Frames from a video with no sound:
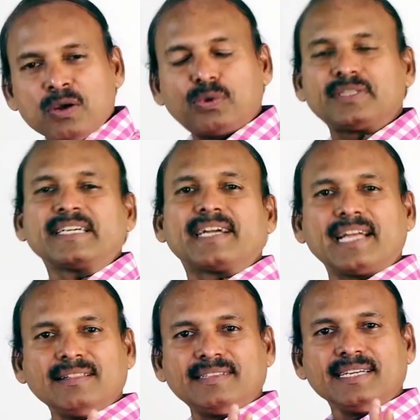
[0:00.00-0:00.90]
ஒருத்தங்க
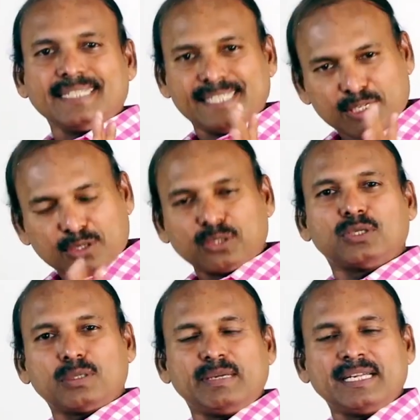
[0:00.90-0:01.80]
ஹெல்த்தியாக
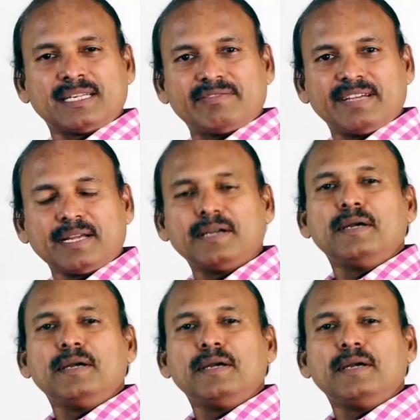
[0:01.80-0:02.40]
இருக்கணும் அப்படின்னாவே